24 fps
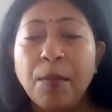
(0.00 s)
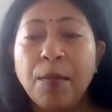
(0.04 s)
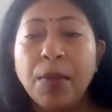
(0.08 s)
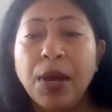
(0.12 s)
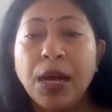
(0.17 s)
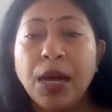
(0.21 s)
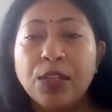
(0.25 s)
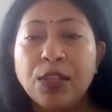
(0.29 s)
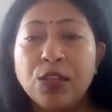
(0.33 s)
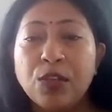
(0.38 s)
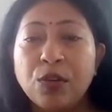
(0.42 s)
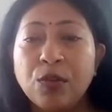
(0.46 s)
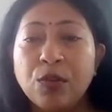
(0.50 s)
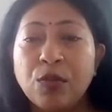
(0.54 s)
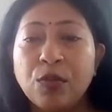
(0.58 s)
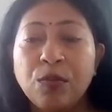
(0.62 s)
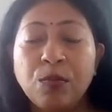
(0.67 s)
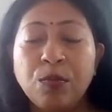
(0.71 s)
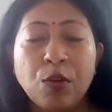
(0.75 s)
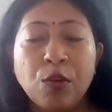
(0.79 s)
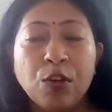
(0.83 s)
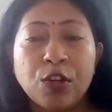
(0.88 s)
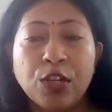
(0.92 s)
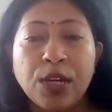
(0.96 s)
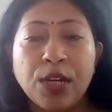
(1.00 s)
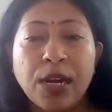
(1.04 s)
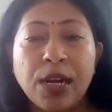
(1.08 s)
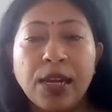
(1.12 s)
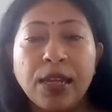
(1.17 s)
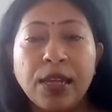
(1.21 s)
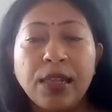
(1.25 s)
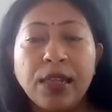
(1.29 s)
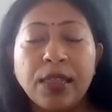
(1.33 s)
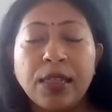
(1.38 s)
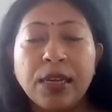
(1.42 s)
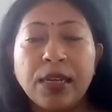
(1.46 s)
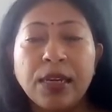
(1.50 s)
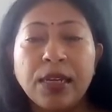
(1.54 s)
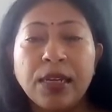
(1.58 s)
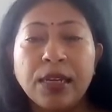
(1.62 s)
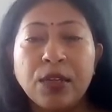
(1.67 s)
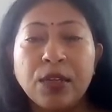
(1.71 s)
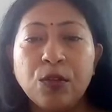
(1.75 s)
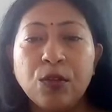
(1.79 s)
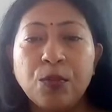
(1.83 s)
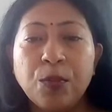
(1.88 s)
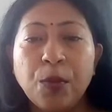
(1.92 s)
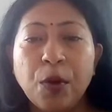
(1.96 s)
ভাত যখন বসালে তার
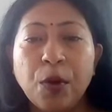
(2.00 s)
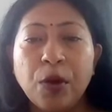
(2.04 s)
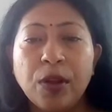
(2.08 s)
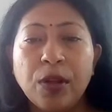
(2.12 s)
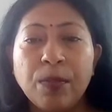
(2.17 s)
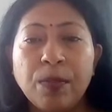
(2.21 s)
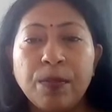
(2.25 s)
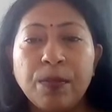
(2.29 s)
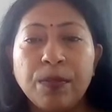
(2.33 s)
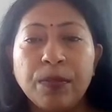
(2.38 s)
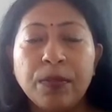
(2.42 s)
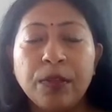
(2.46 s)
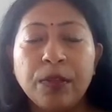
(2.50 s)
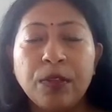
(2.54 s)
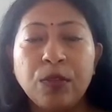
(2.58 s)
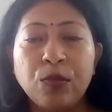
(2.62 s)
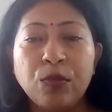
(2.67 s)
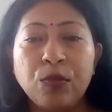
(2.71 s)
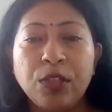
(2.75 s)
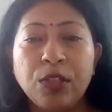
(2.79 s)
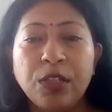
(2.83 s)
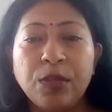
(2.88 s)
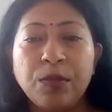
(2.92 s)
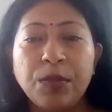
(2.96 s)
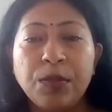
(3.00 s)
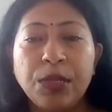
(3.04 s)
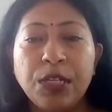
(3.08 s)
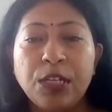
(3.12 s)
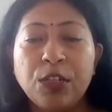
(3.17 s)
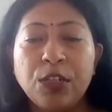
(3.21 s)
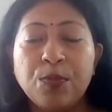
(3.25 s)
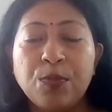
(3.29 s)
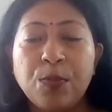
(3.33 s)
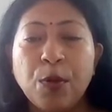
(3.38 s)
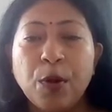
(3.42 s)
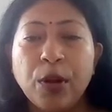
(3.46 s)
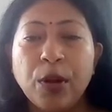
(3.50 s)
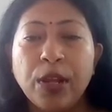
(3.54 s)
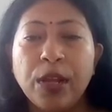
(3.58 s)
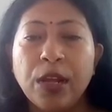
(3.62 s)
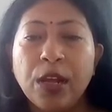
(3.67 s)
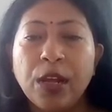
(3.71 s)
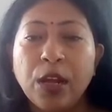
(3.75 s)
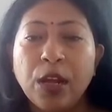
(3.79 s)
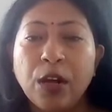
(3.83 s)
একটু পরে মানে দু তিন মিনিট পরে